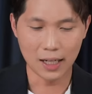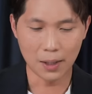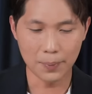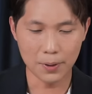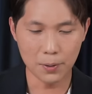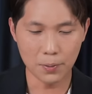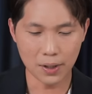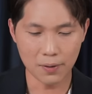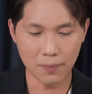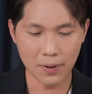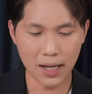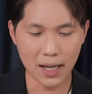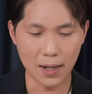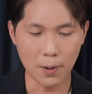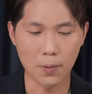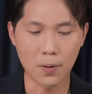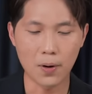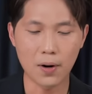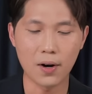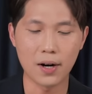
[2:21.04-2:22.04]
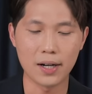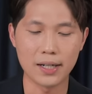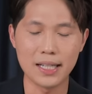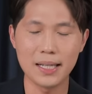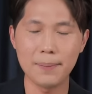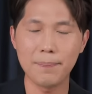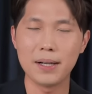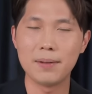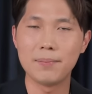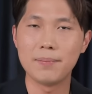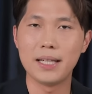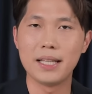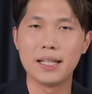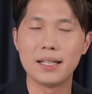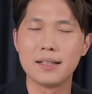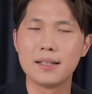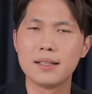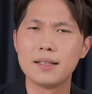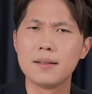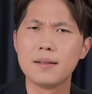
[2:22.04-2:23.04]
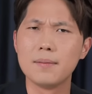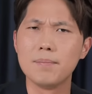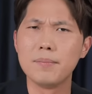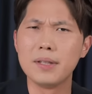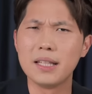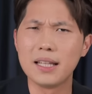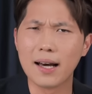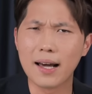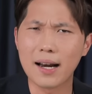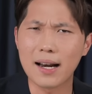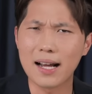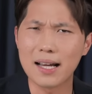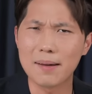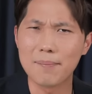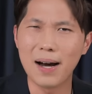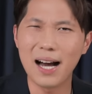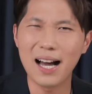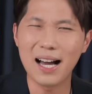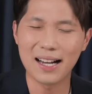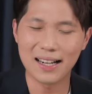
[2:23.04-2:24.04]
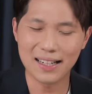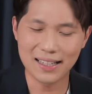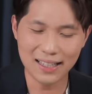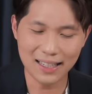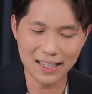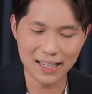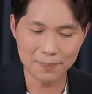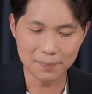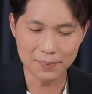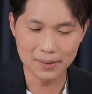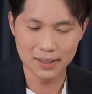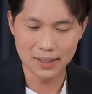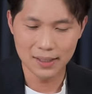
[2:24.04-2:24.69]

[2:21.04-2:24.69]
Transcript: เรามาดูกันว่าองค์กรที่เป็นพิษมีอะไรบ้างนะครับ